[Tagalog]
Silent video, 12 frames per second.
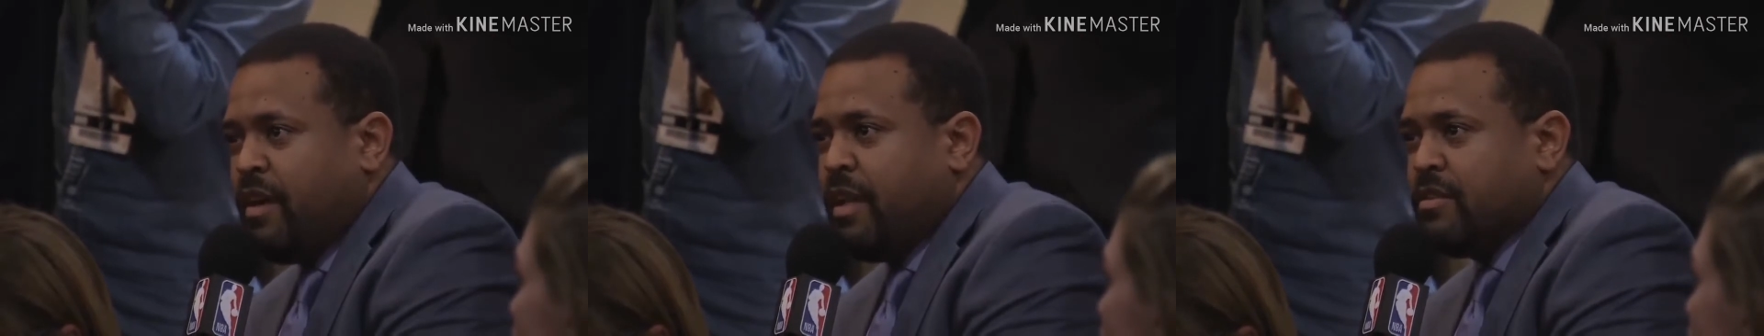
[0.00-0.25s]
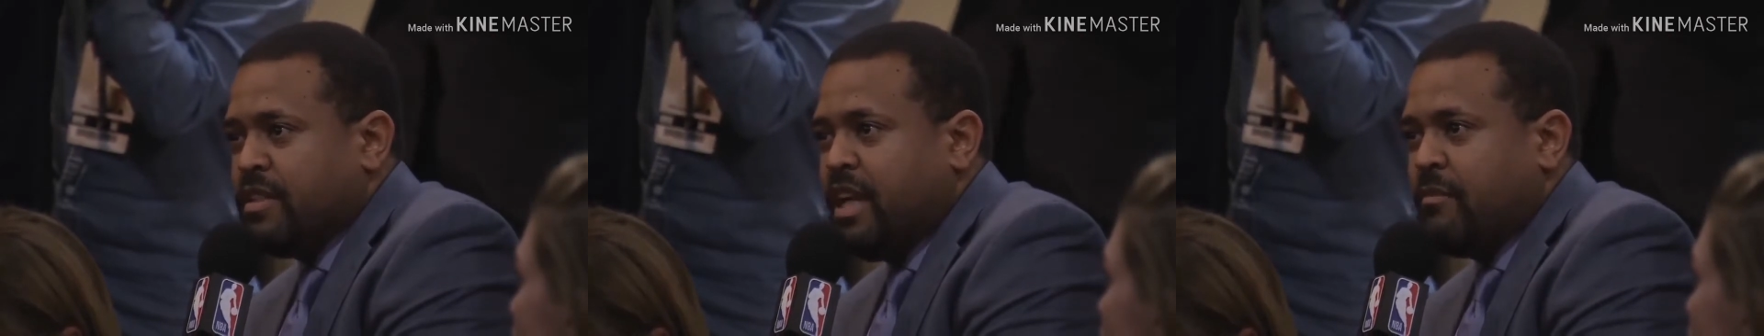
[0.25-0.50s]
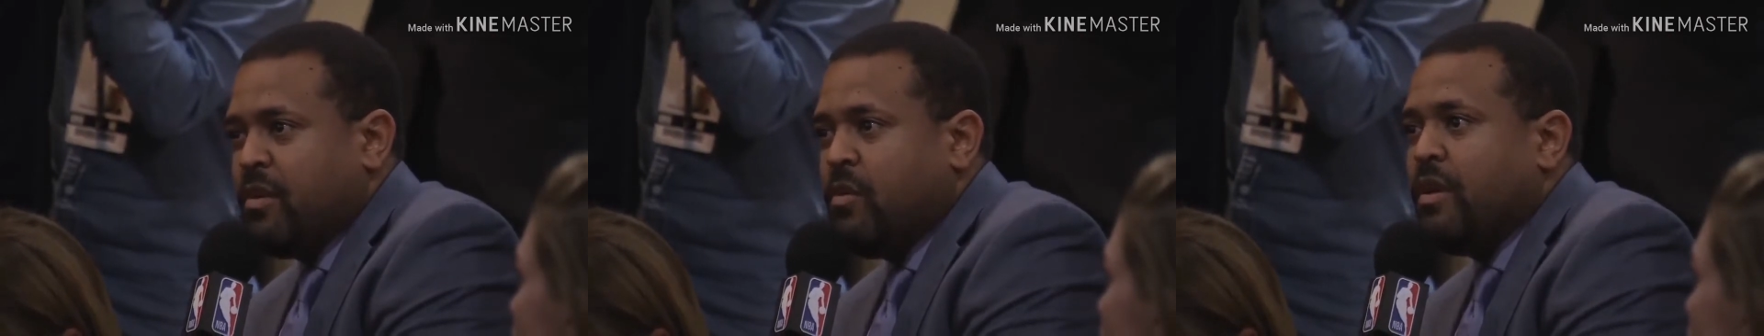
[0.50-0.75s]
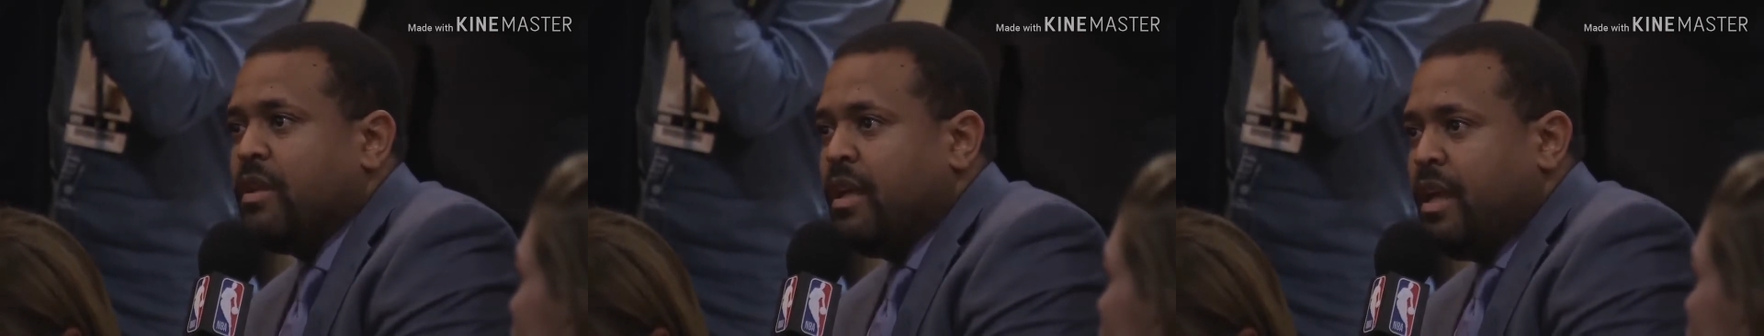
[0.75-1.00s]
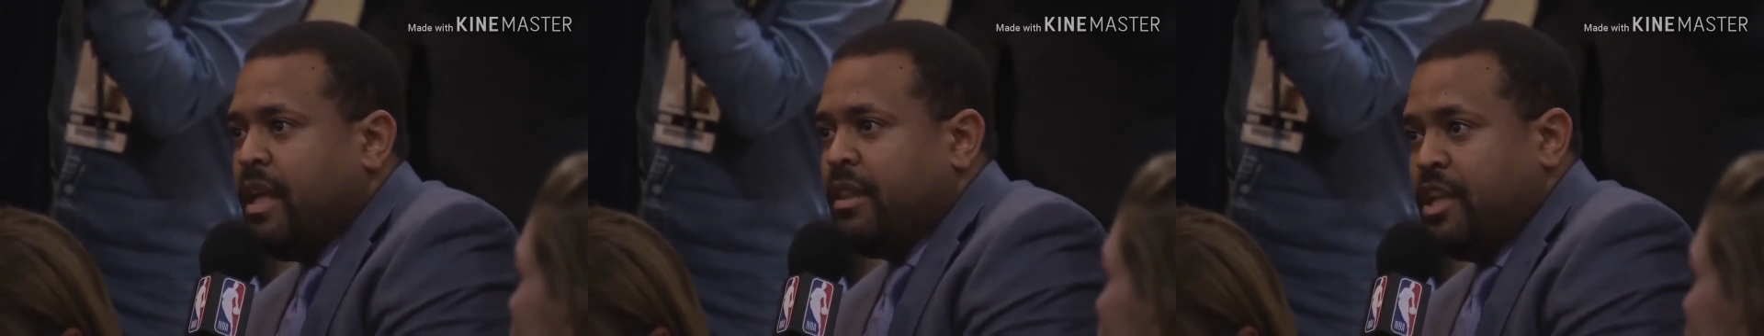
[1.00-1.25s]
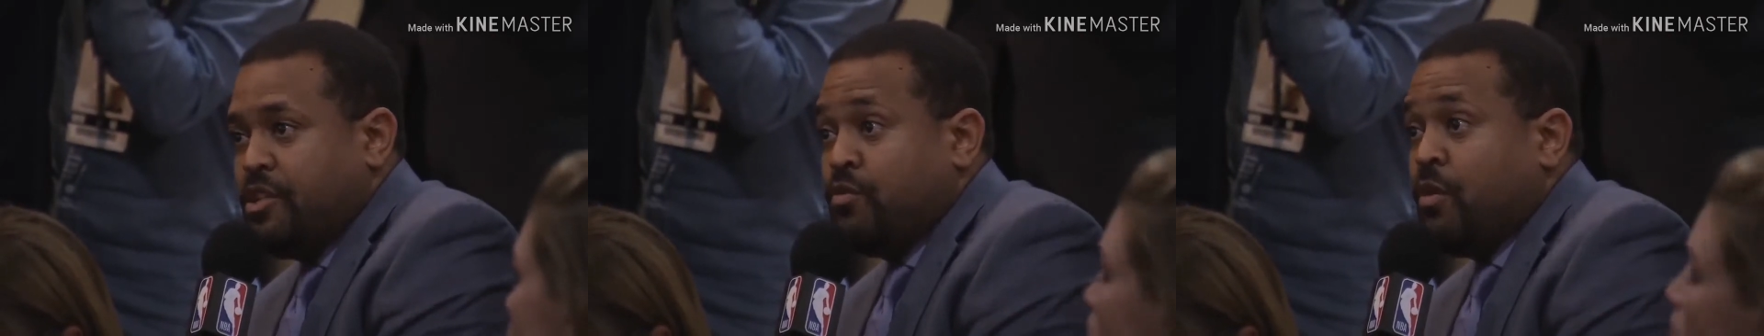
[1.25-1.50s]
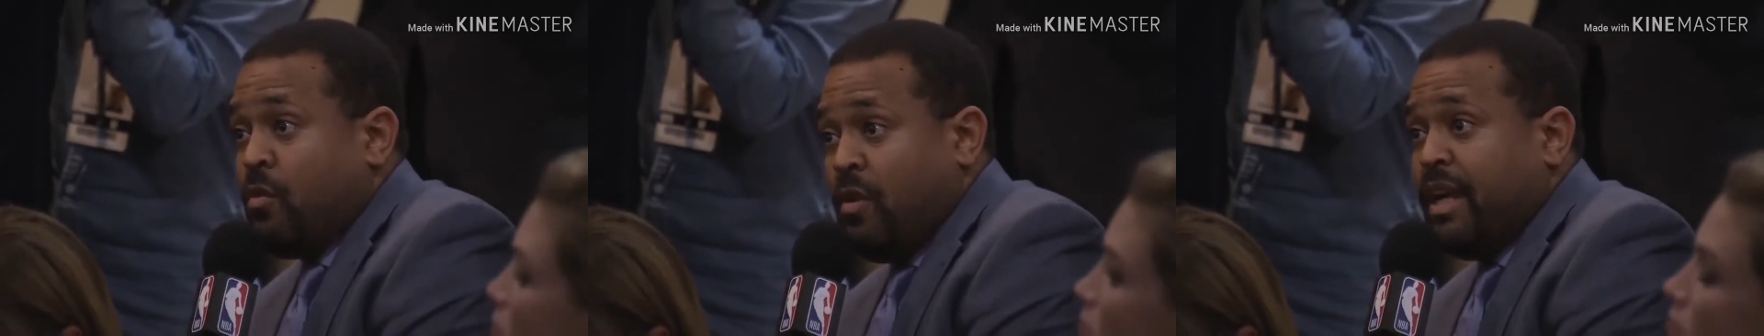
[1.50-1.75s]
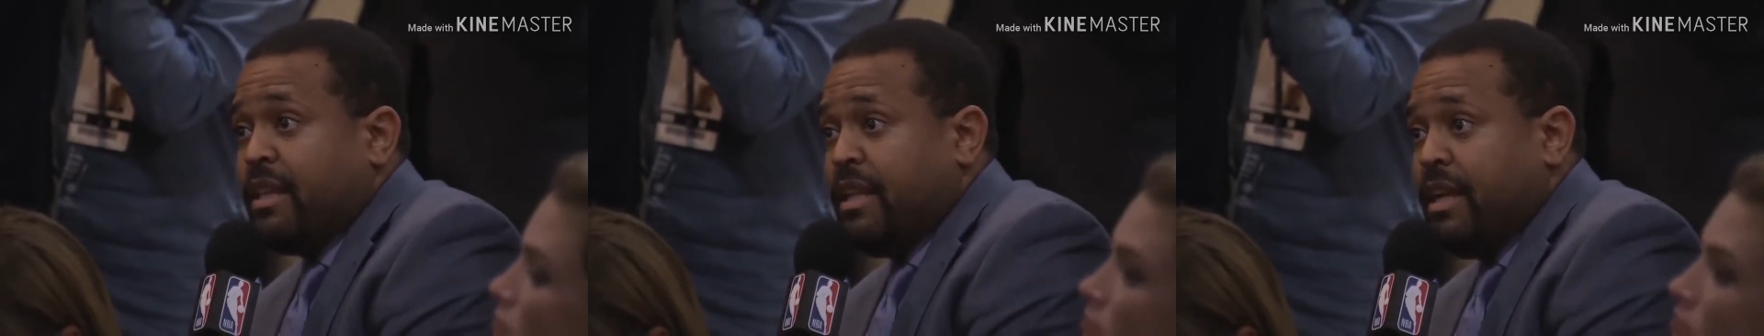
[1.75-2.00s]
nalugo mo daw na ako apin po na si
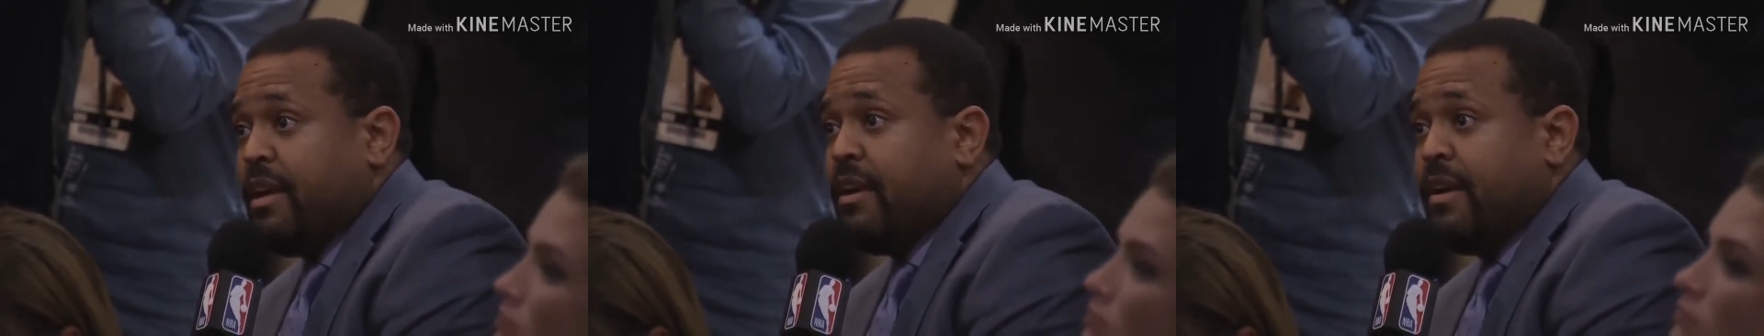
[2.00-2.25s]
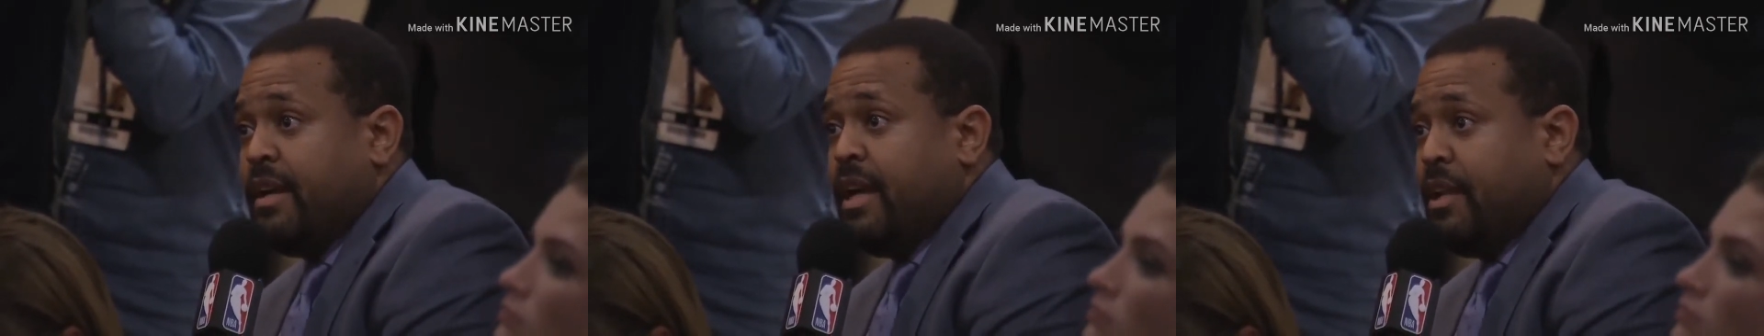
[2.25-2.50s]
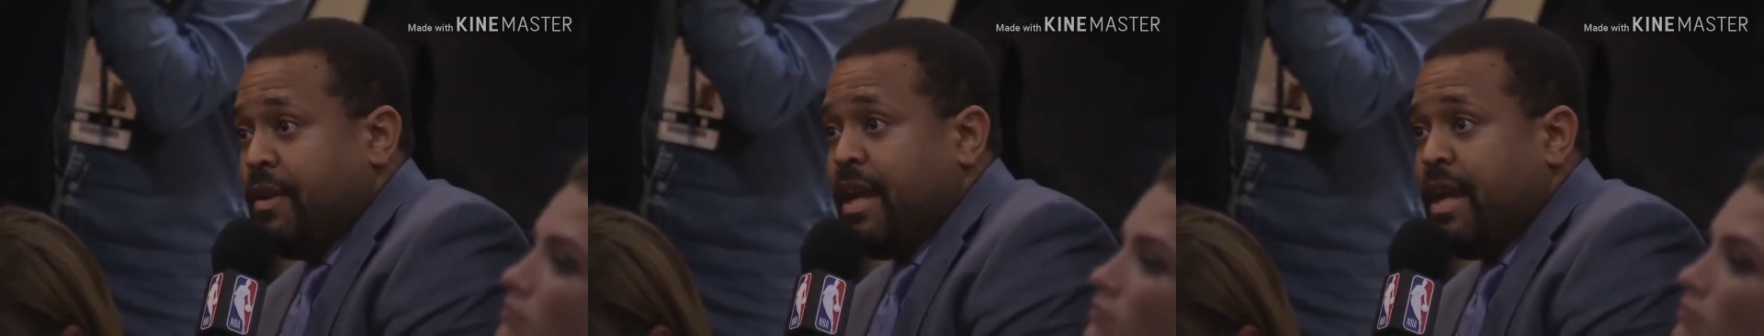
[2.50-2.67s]
Doran si Kerry